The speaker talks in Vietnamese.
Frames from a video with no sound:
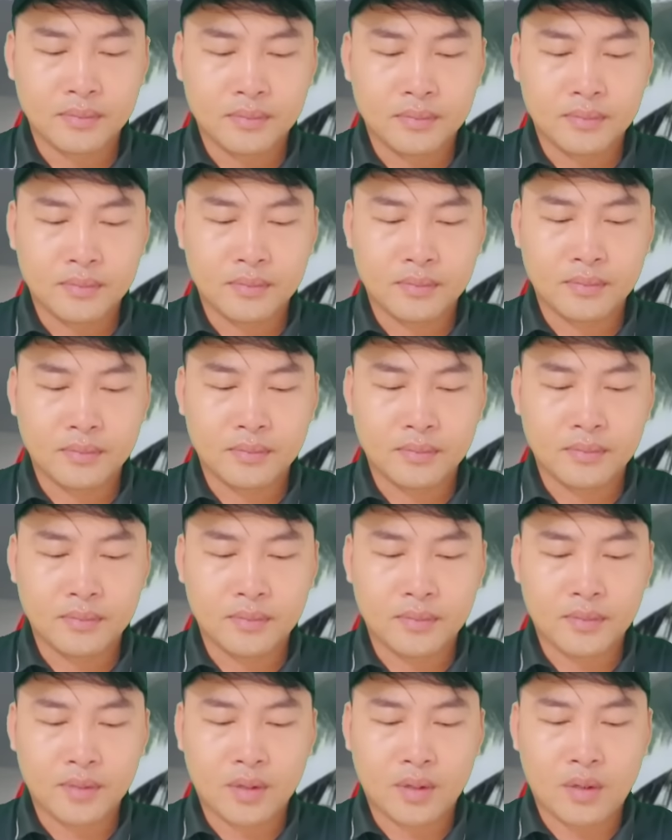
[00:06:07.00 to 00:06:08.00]

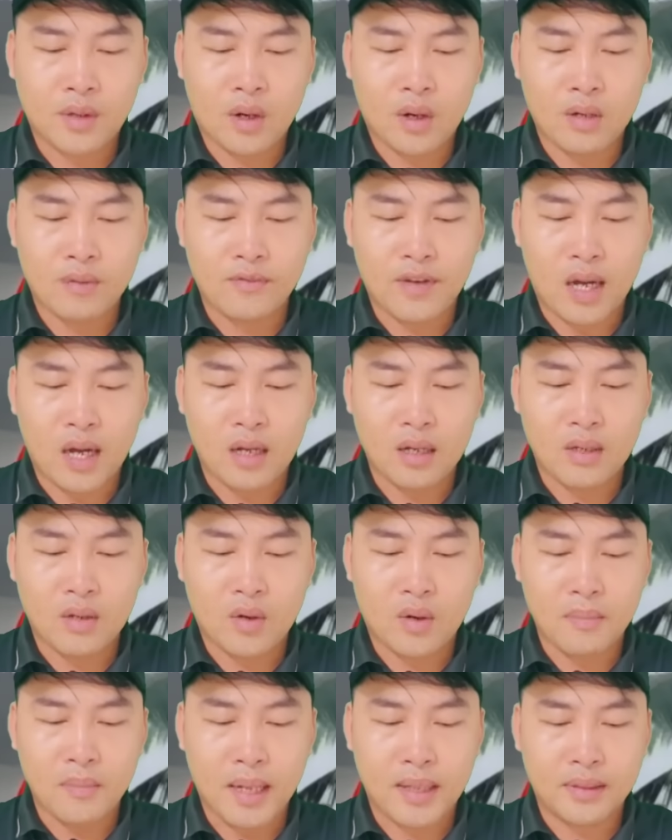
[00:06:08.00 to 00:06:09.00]
um, con vợ
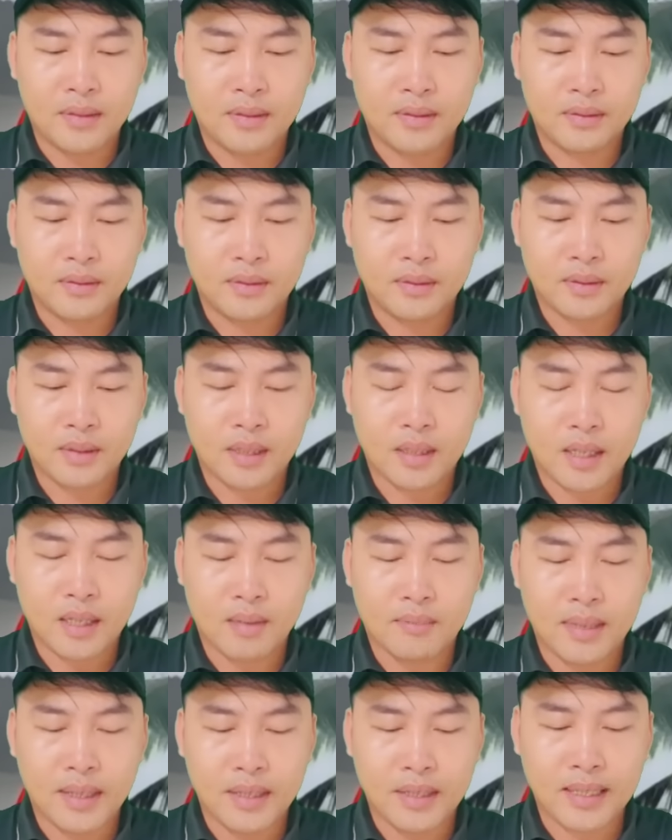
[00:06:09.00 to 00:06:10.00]
của mình
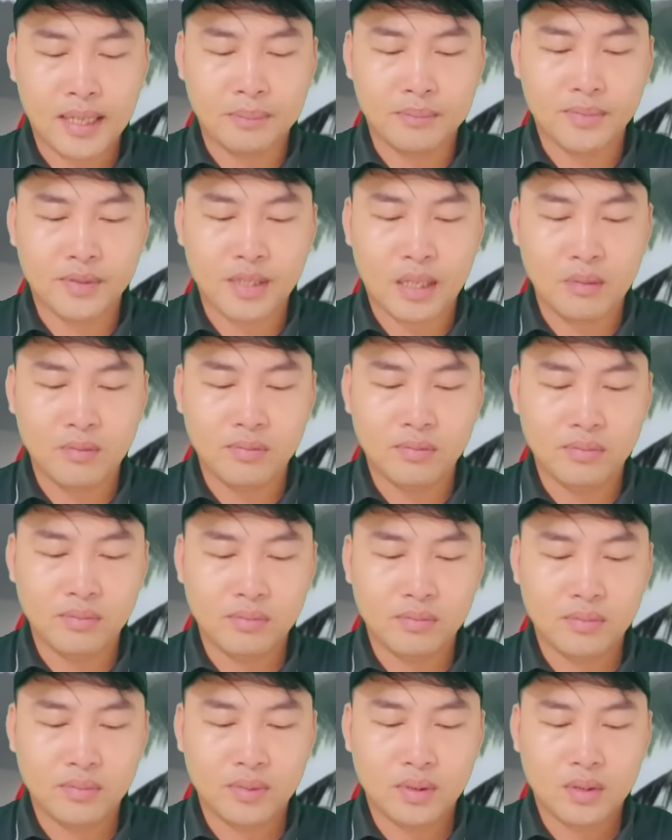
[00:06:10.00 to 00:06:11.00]
à, bị cấm sống
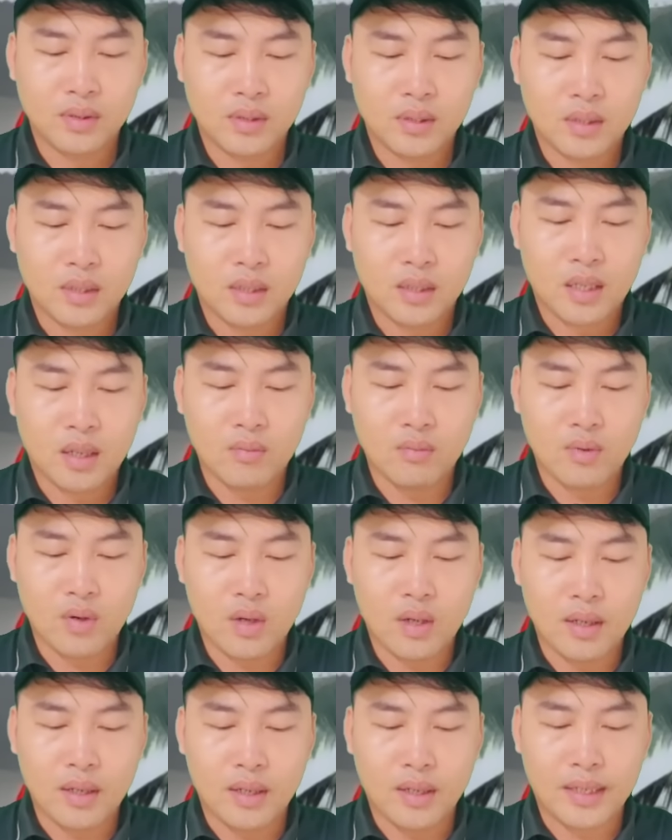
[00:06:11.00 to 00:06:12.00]
không
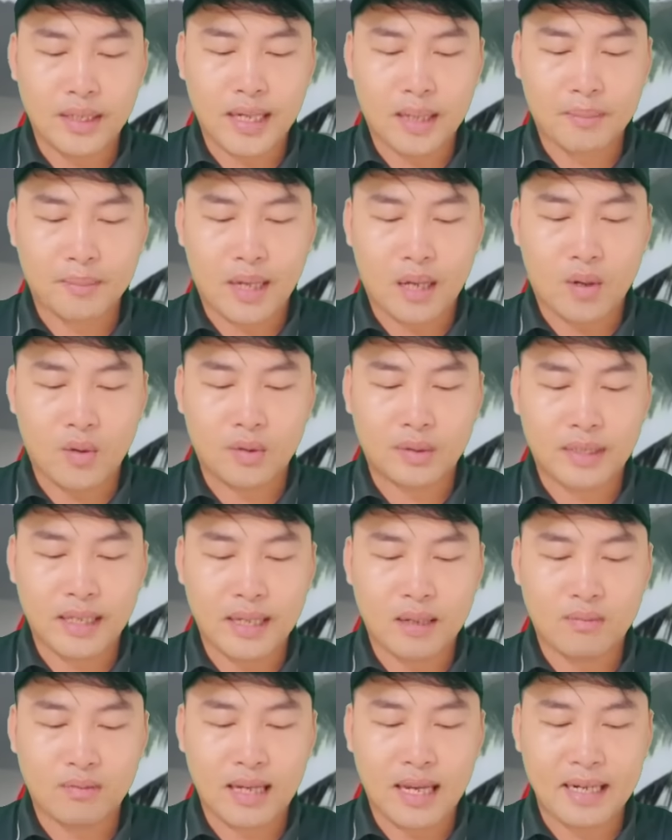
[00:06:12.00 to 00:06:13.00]
có người cầm đầu
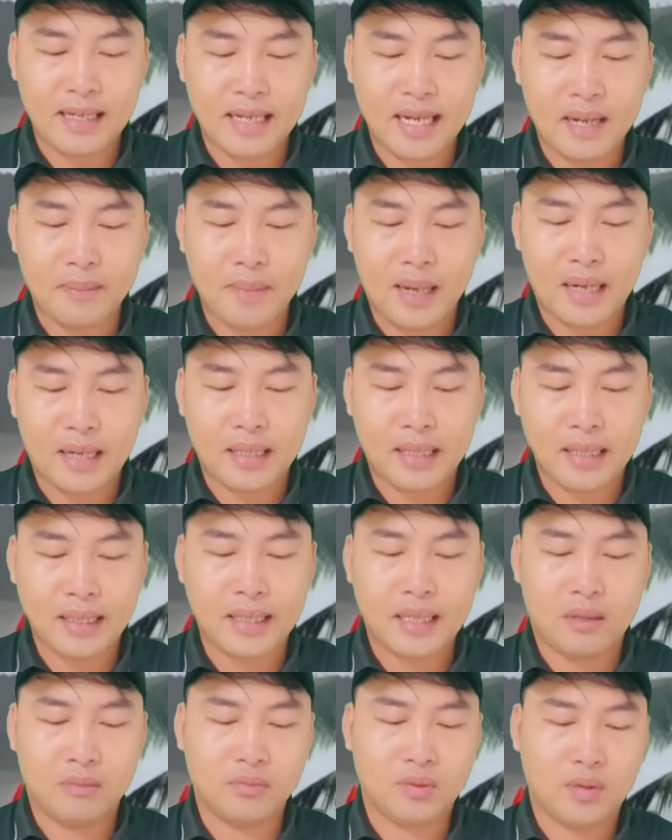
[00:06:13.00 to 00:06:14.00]
thì ông lại ra mặt
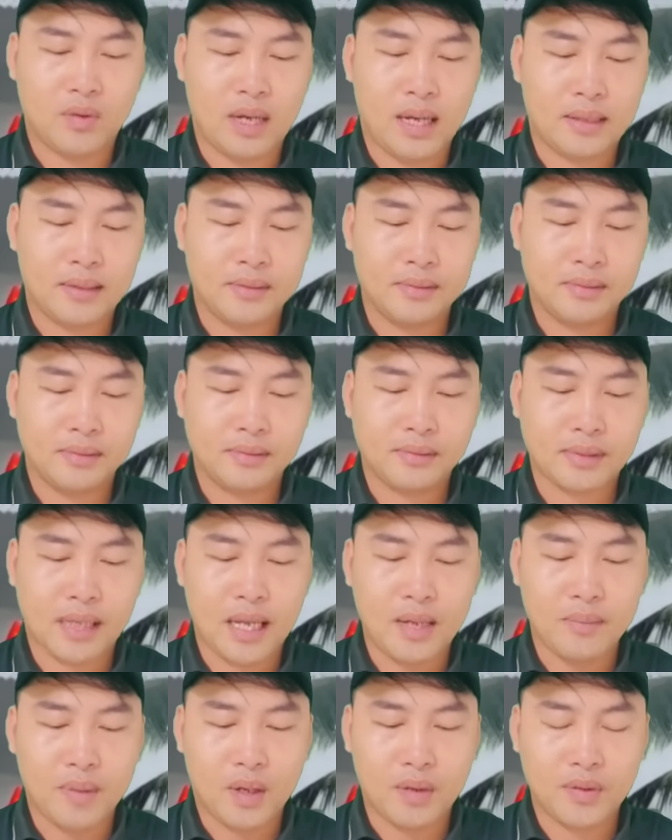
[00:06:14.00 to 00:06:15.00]
kích động thù hận
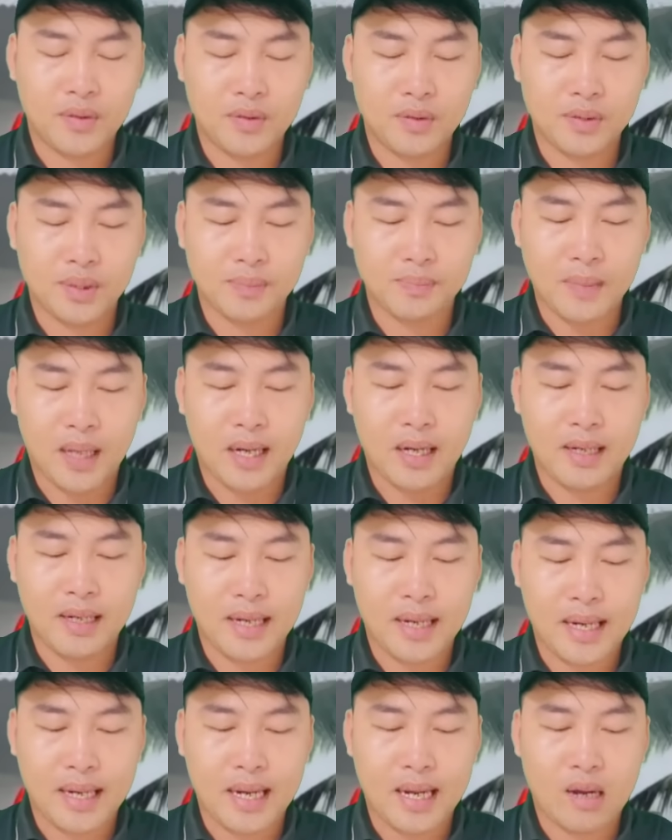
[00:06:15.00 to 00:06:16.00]
để bọn youtuber
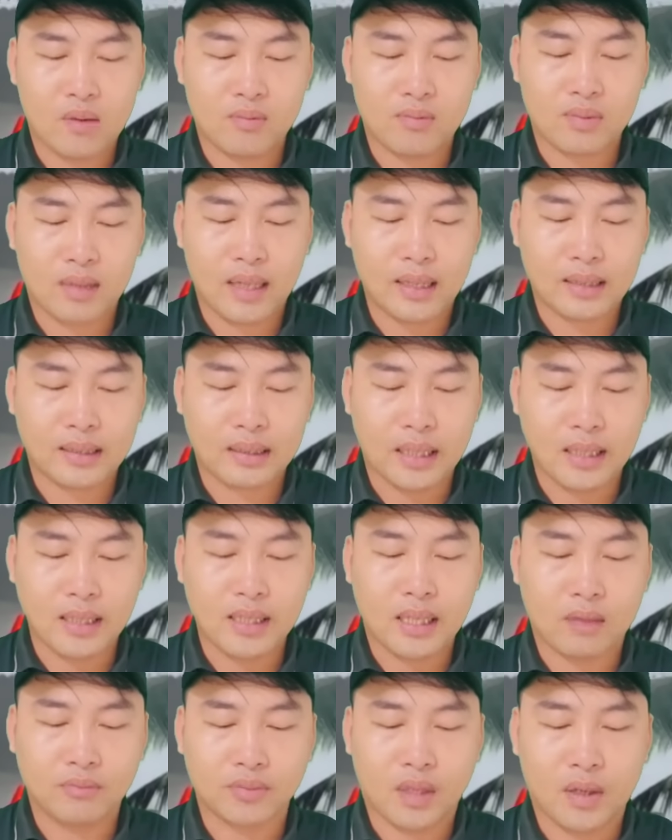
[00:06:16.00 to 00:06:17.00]
nghe ông để
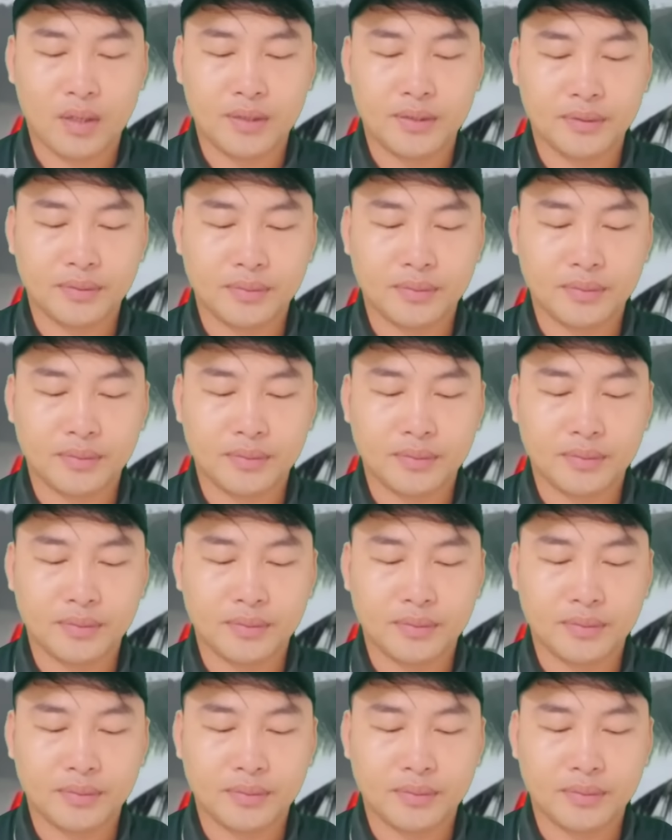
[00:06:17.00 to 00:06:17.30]
tấn công tôi